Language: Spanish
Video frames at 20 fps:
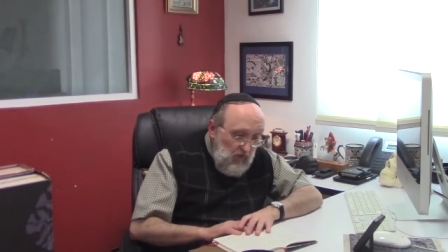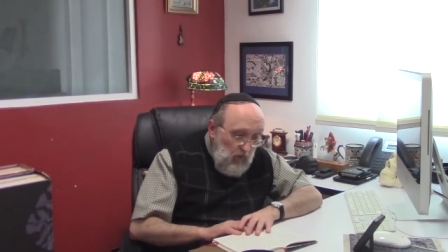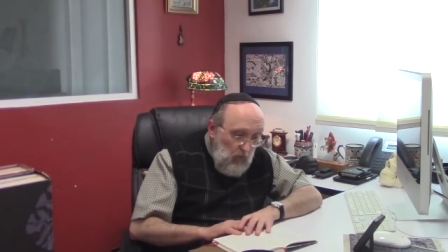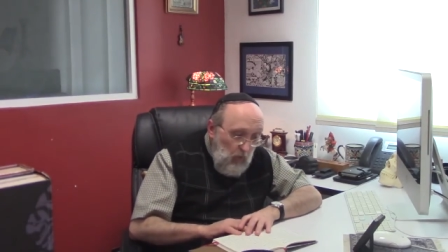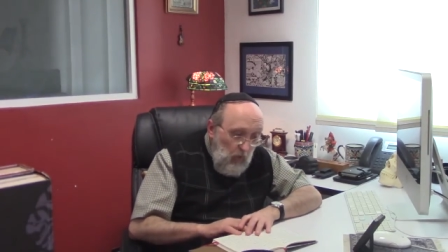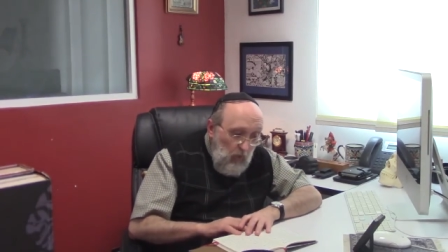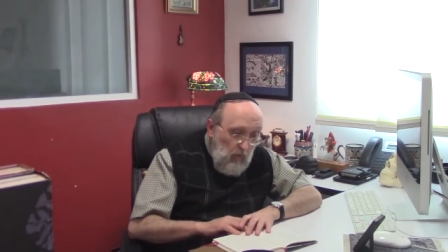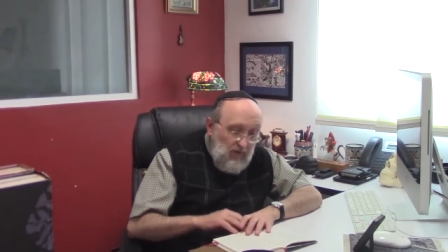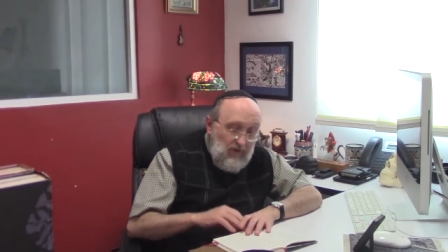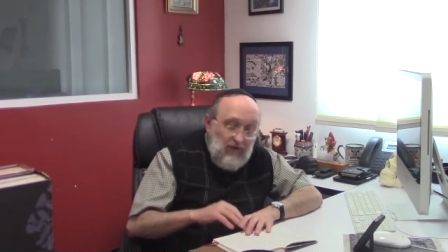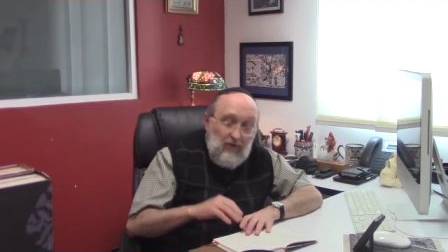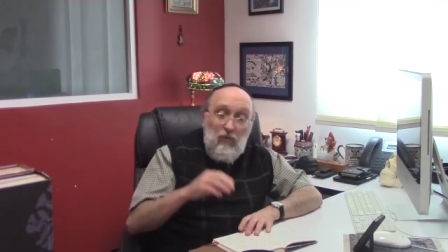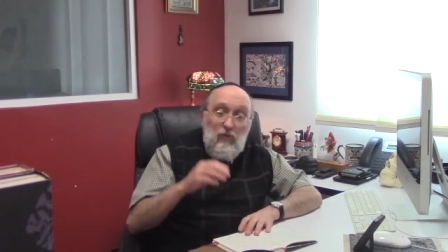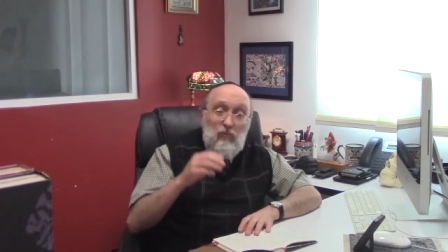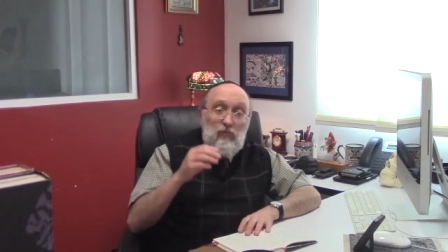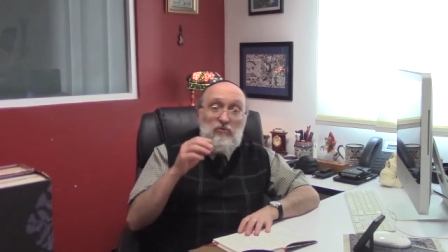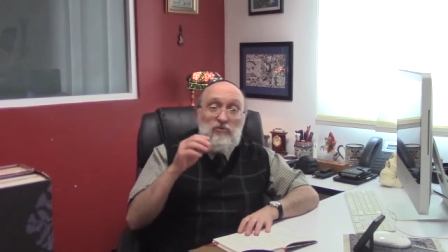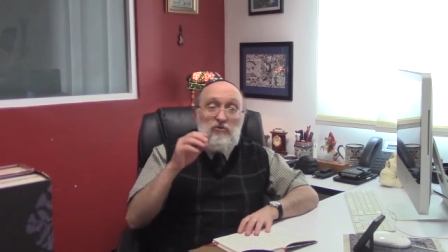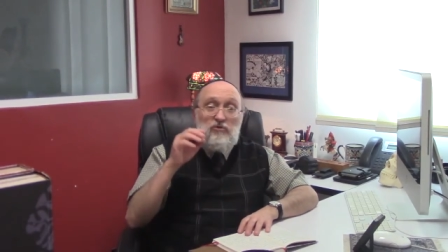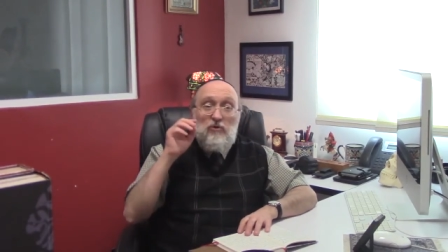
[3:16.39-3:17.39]
como la
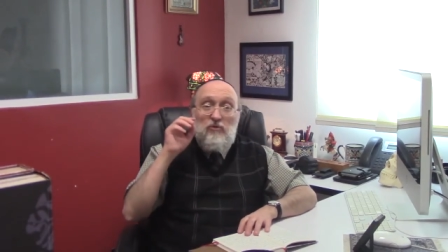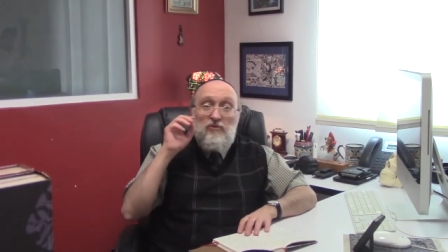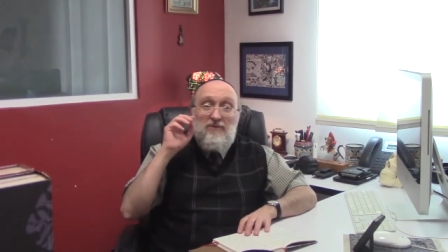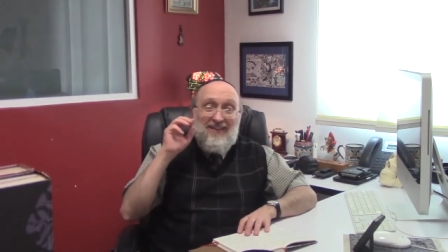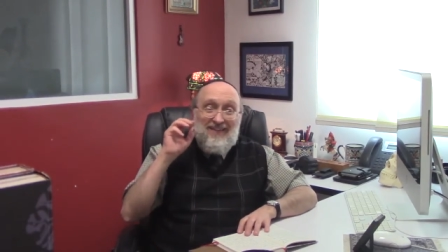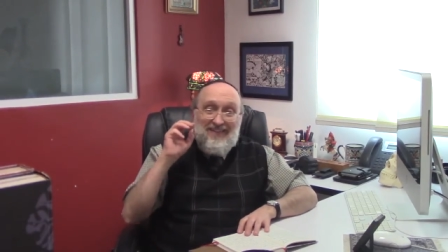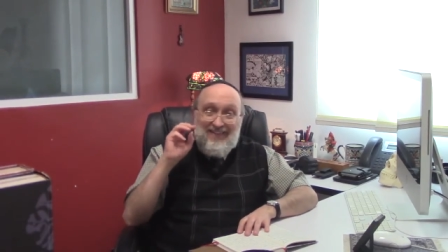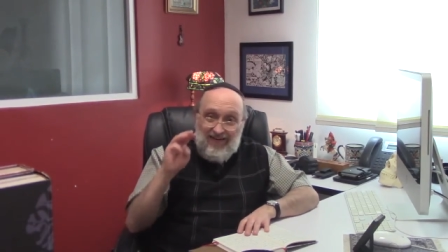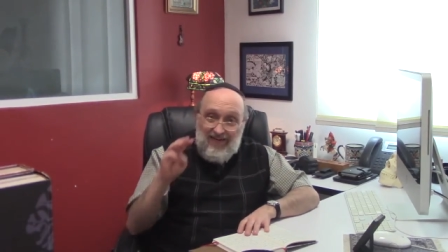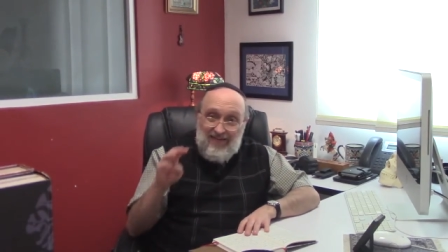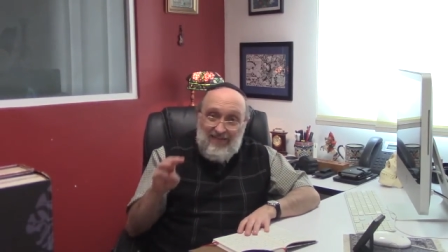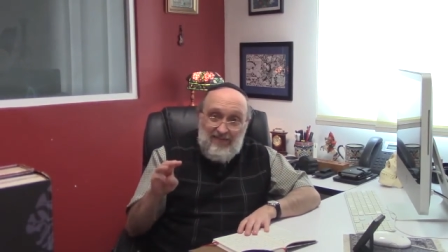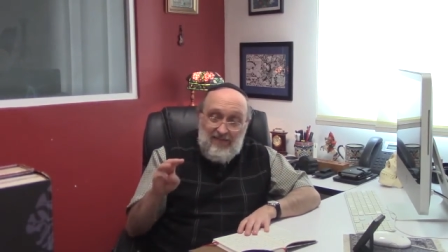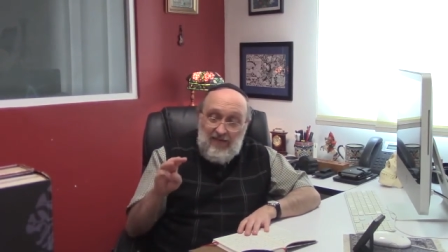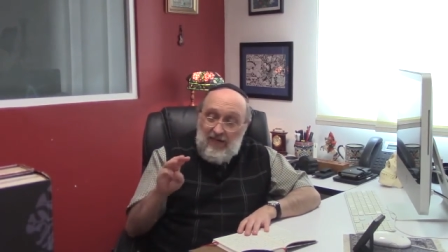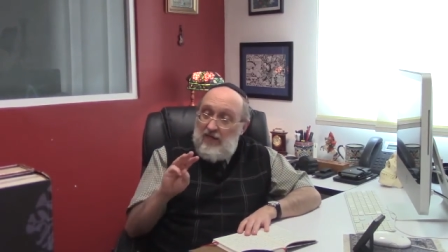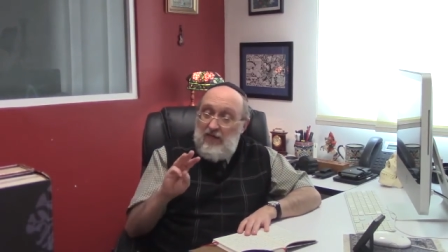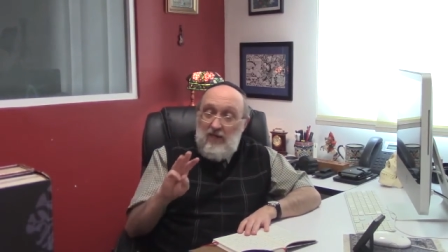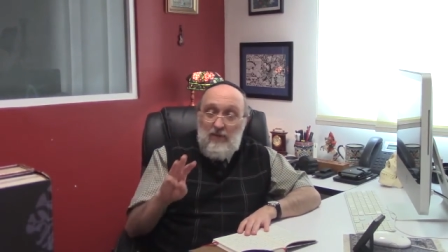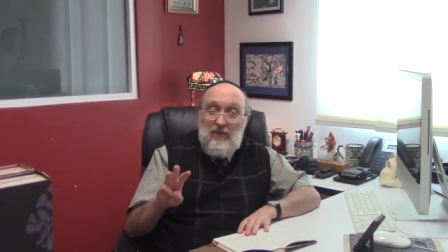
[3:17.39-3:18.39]
conjunción de tres
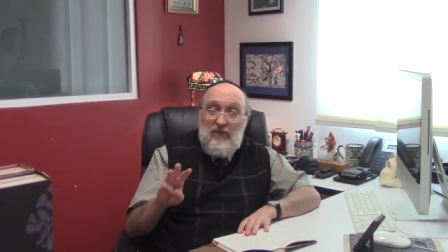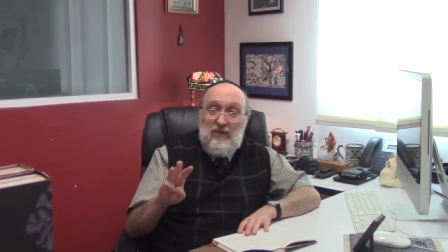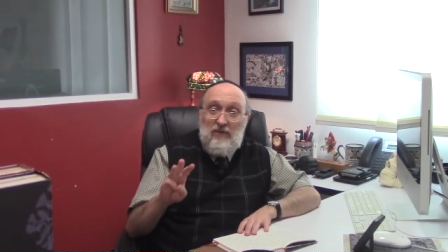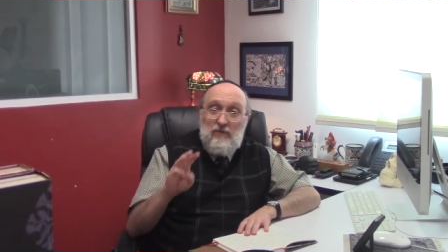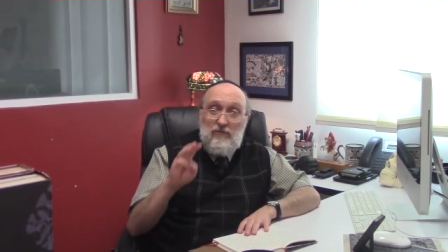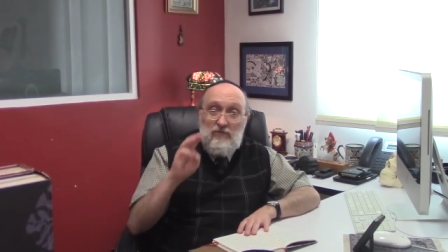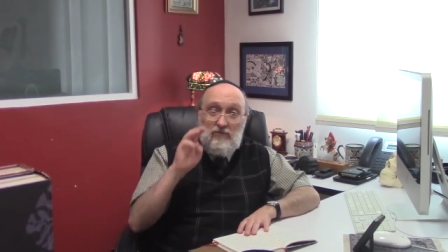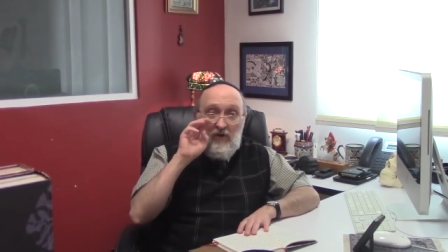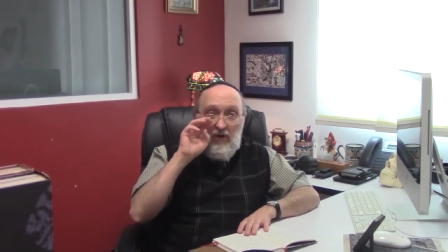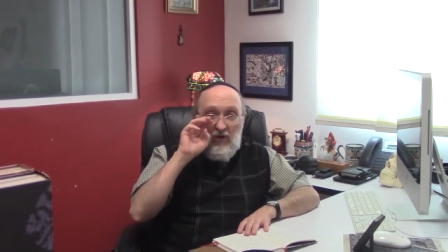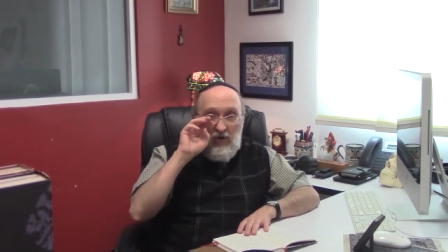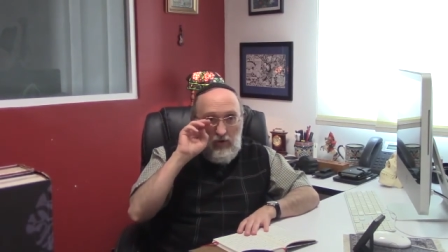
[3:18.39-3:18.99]
elementos,